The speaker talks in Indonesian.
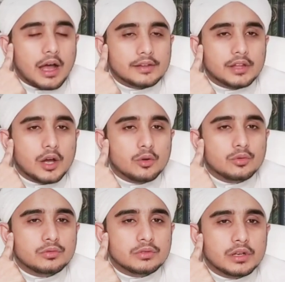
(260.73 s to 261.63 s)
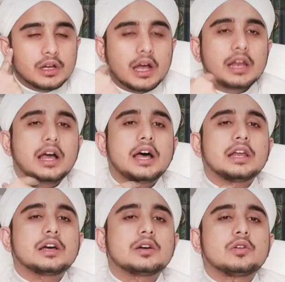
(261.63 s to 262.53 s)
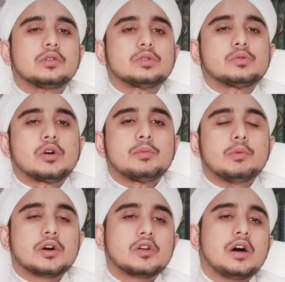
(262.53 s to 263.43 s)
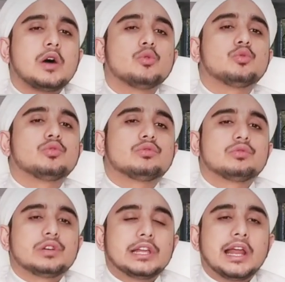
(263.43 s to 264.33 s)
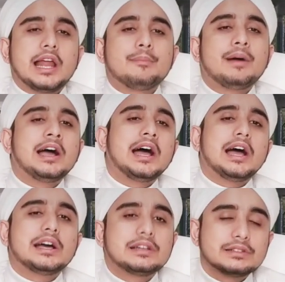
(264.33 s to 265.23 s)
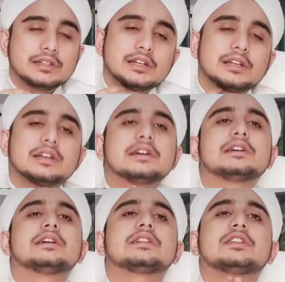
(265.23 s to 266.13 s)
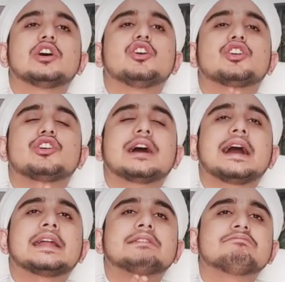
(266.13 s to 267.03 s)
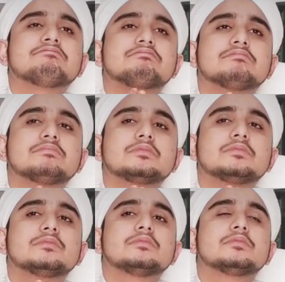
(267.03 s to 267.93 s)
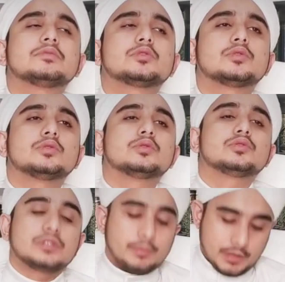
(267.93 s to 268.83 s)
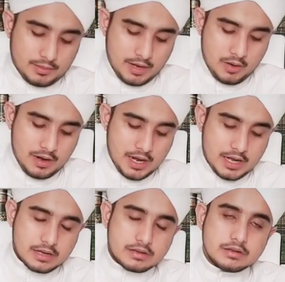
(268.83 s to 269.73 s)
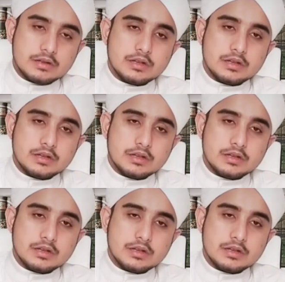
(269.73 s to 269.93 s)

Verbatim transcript: atau al-halq wa mawara'ahu ilal am'a tenggorokan terus sampai ke bawah